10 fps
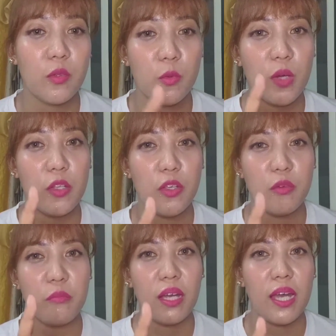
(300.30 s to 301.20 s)
kung ano
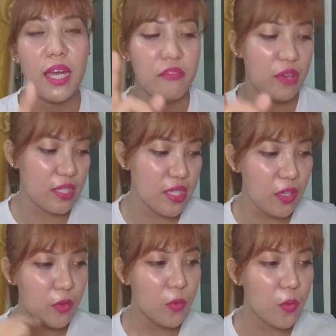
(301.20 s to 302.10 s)
yung mga effect
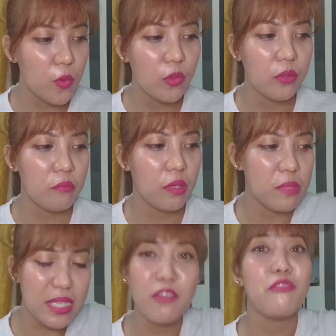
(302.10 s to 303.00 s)
iyo, yung mga,
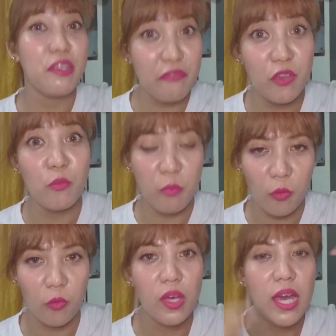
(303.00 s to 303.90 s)
basta yung review mo.